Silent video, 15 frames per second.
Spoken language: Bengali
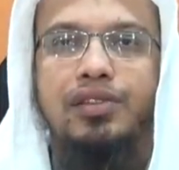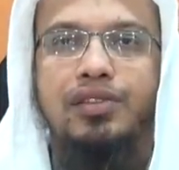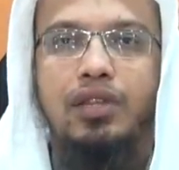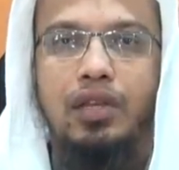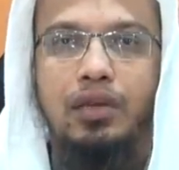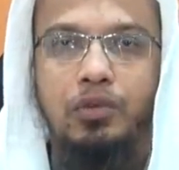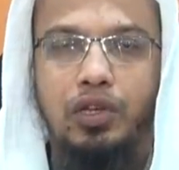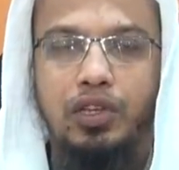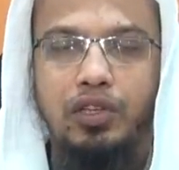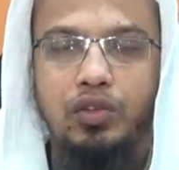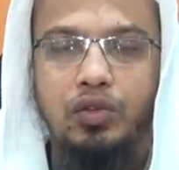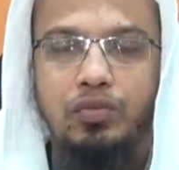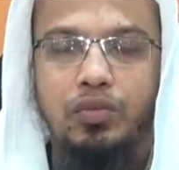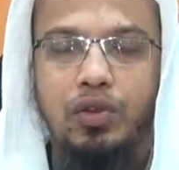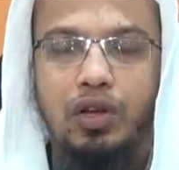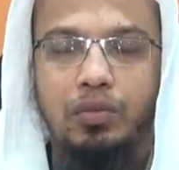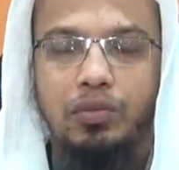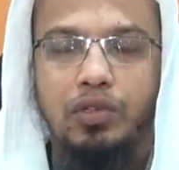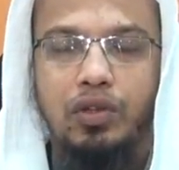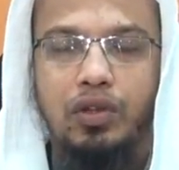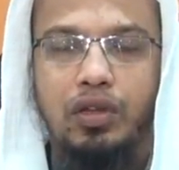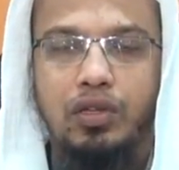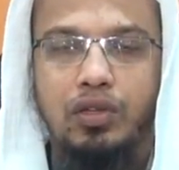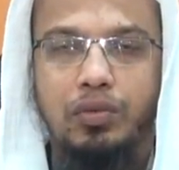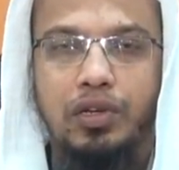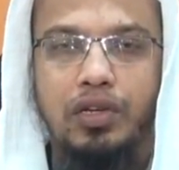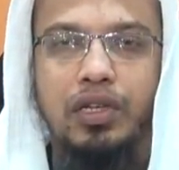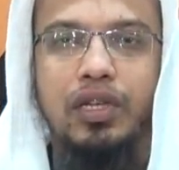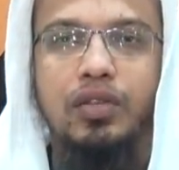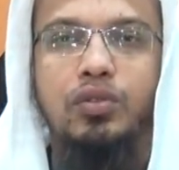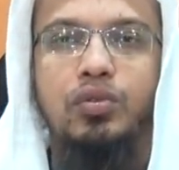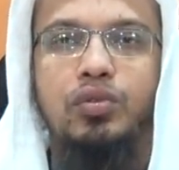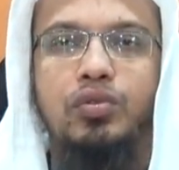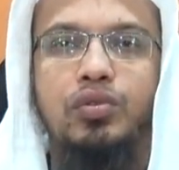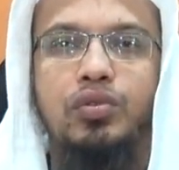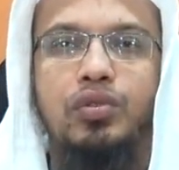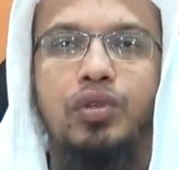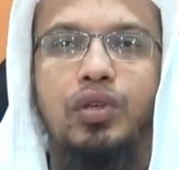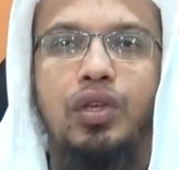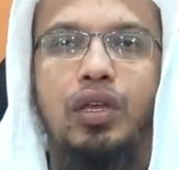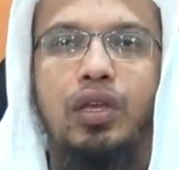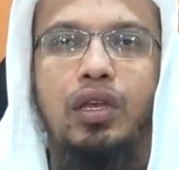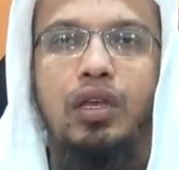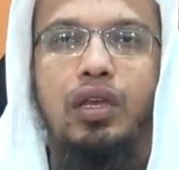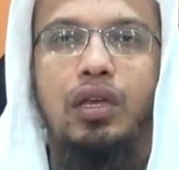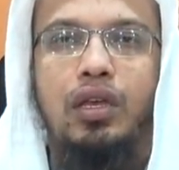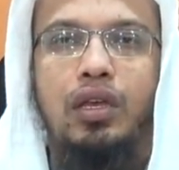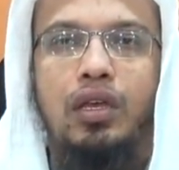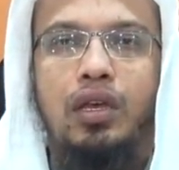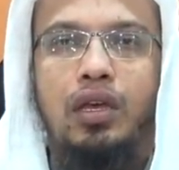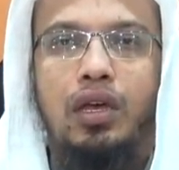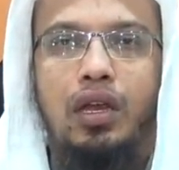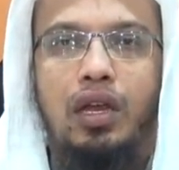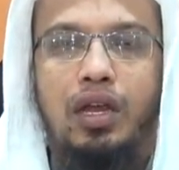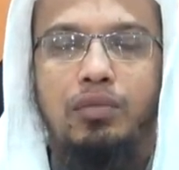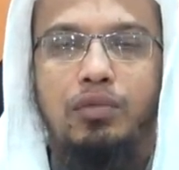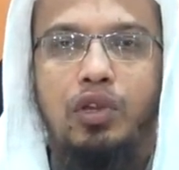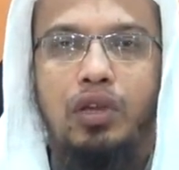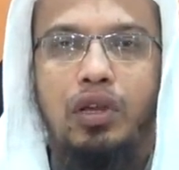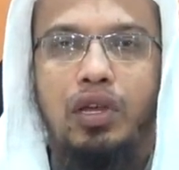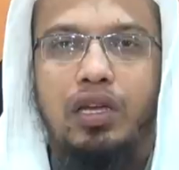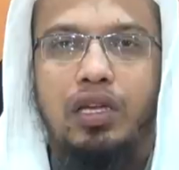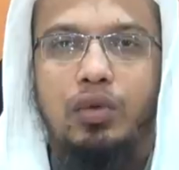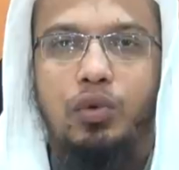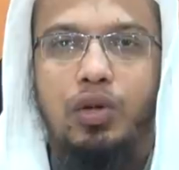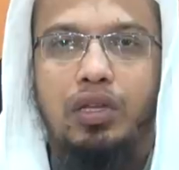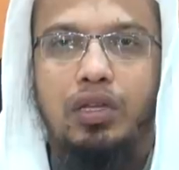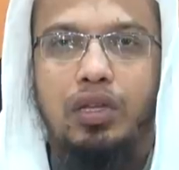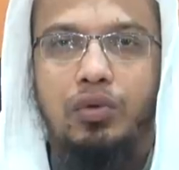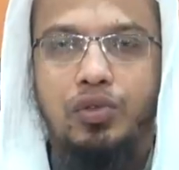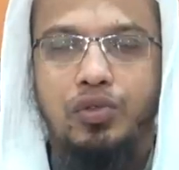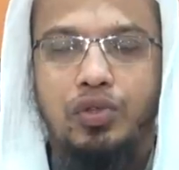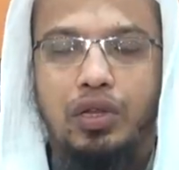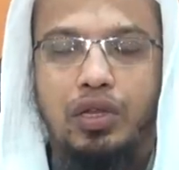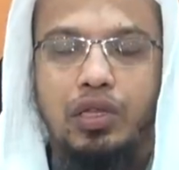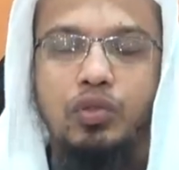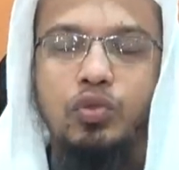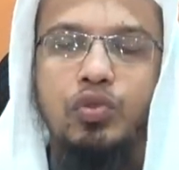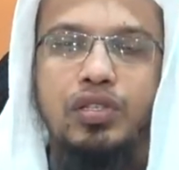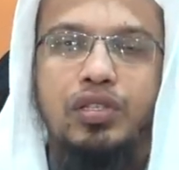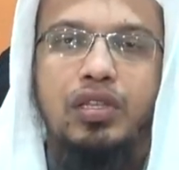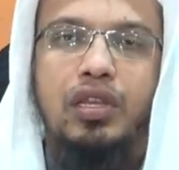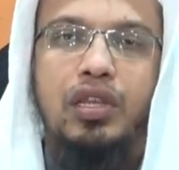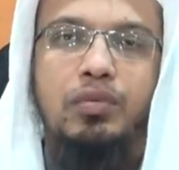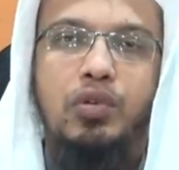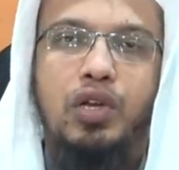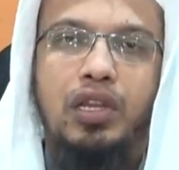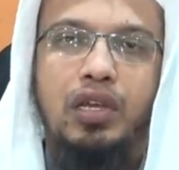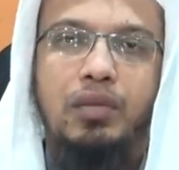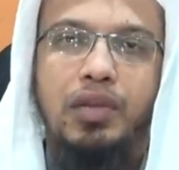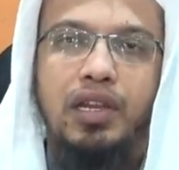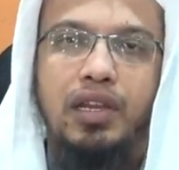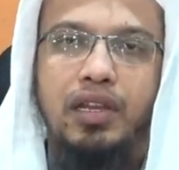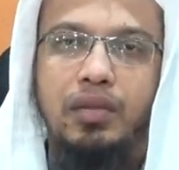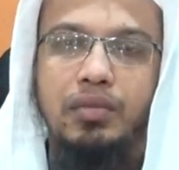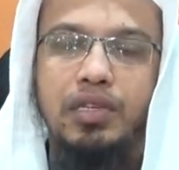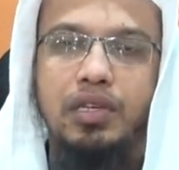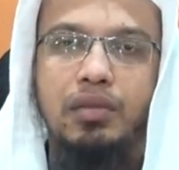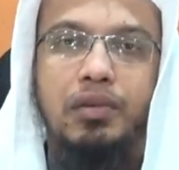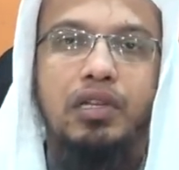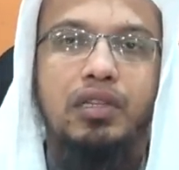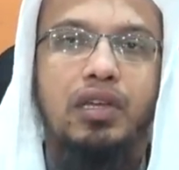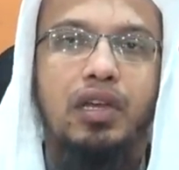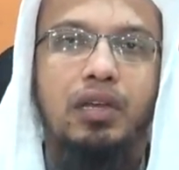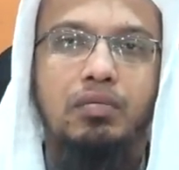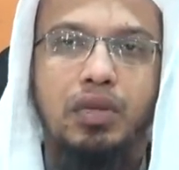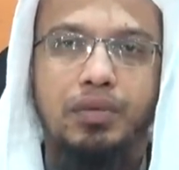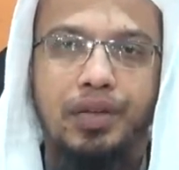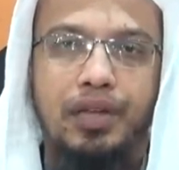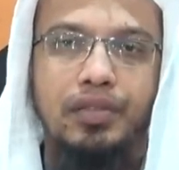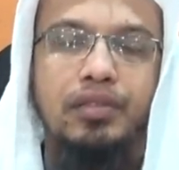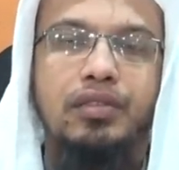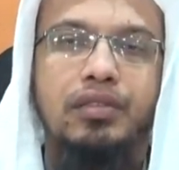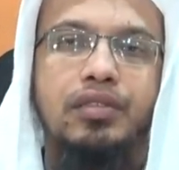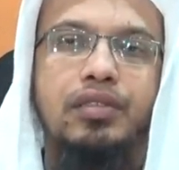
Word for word: আসসালামু আলাইকুম রহমতুল্লাহ বরকাত আলহামদুলিল্লাহ ওয়াহদা ওসালাত ওয়াসালাম আলামাল্লা নবী আবাদ আহমাবাদ